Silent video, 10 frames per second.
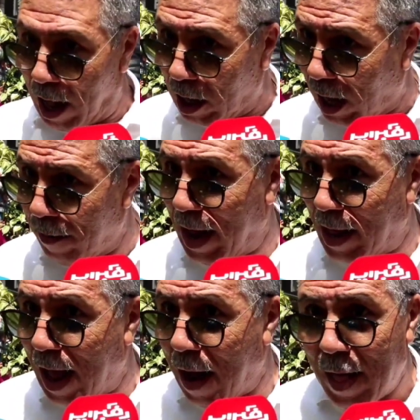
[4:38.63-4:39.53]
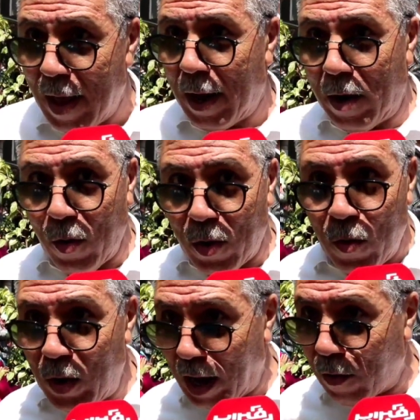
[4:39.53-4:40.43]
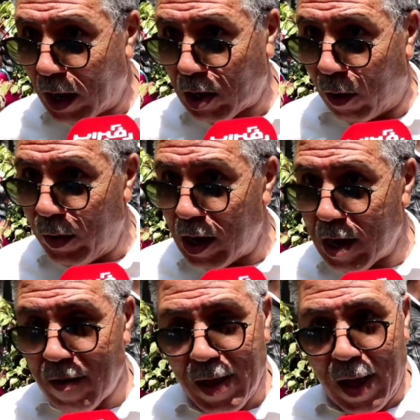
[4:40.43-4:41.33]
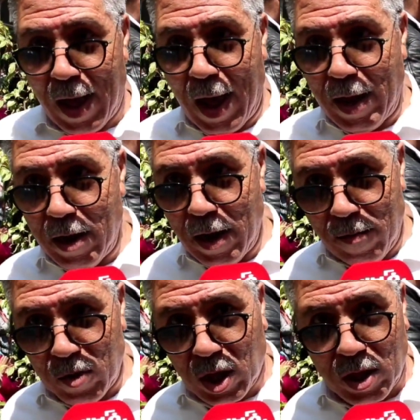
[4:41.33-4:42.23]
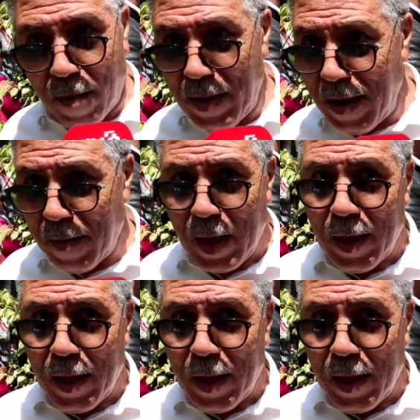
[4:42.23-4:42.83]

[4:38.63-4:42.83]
اخطر من هذا انه هناك واحد التعويضات هاد المستخدمين